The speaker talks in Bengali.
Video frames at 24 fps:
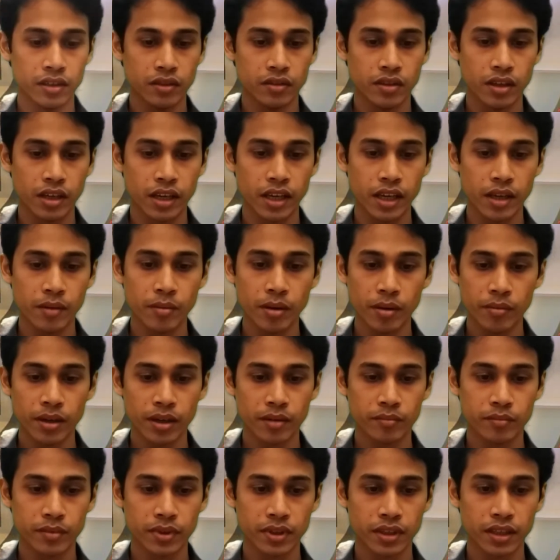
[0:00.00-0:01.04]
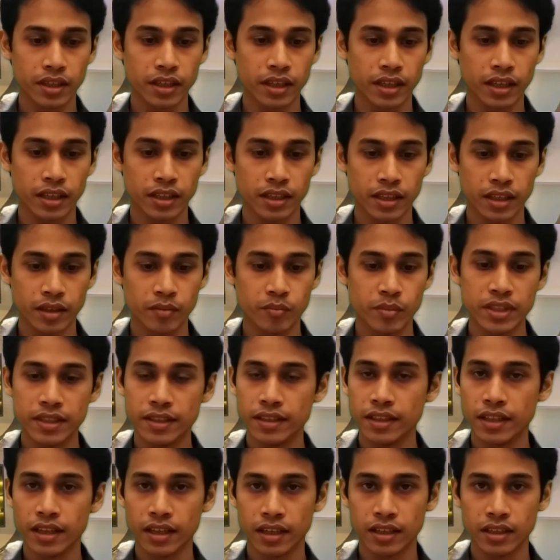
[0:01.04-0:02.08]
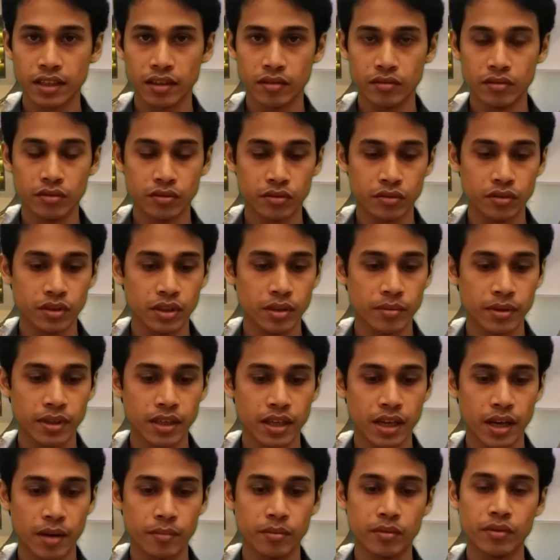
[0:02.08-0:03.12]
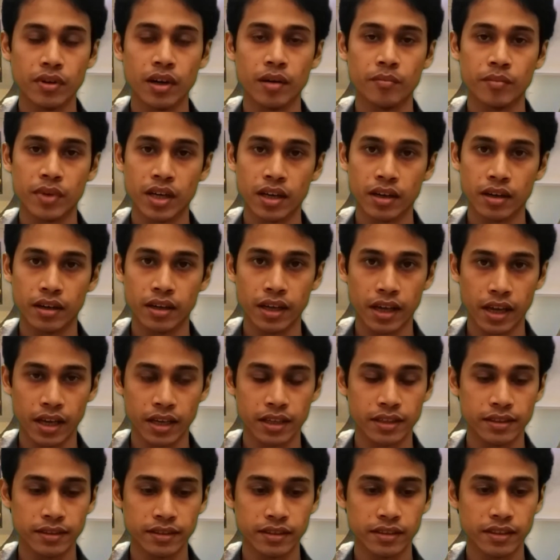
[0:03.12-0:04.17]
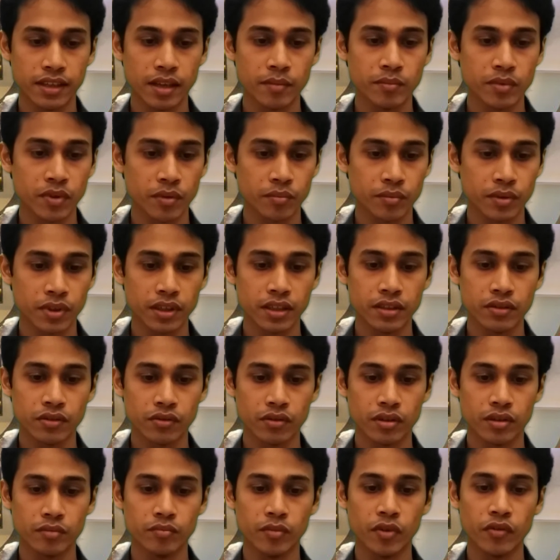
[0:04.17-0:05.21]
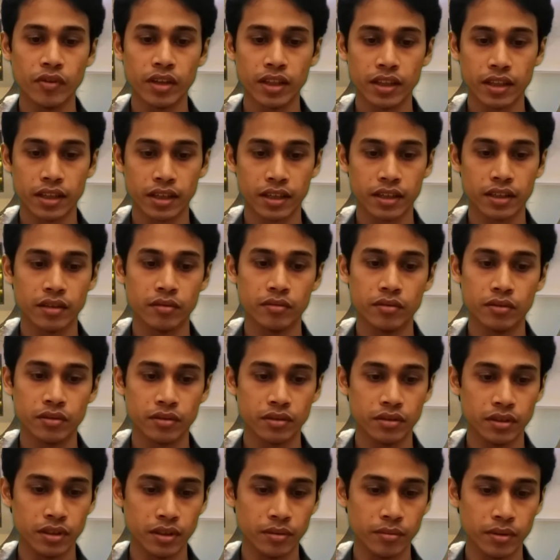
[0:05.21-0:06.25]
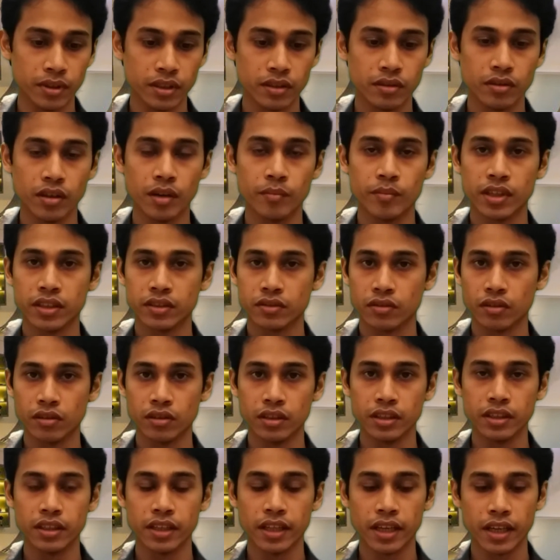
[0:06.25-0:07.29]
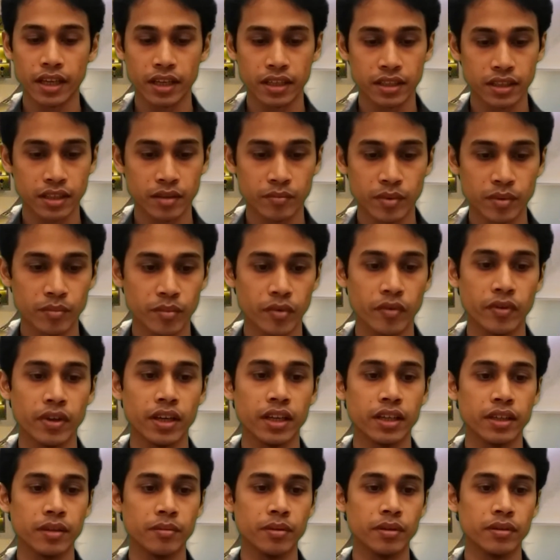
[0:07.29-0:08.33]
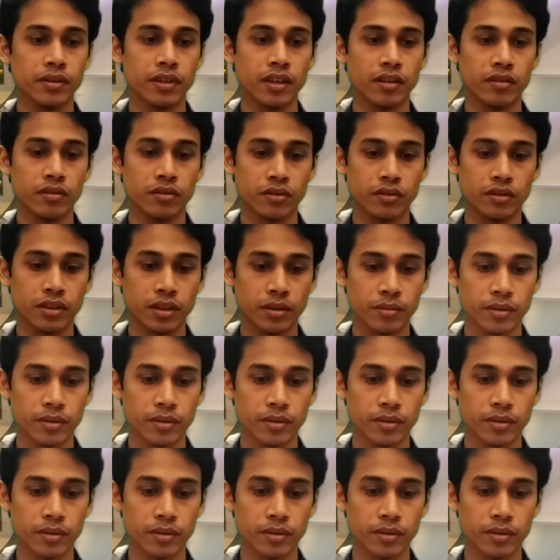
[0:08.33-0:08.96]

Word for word: তো এইভাবে আমরা এখান থেকে পিসি থেকে ডাউনলোড করতে পারি এবং আমরা সেম সফটওয়্যার ইউজ করে মোবাইল থেকে ডাউনলোড করতে পারি তো আমরা চলুন দেখে আসি আমরা মোবাইলে কীভাবে ডাউনলোড করতে